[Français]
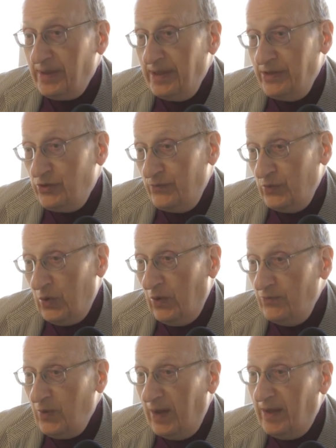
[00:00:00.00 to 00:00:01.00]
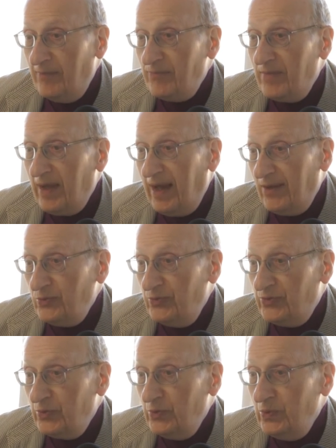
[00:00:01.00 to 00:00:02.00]
et je vous renvoie à
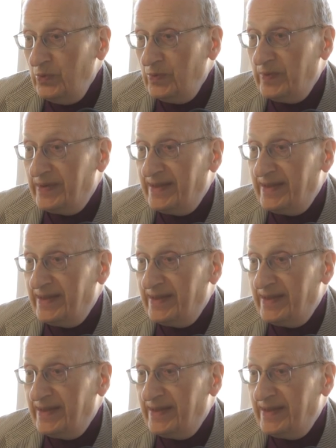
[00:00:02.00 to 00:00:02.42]
Rousseau,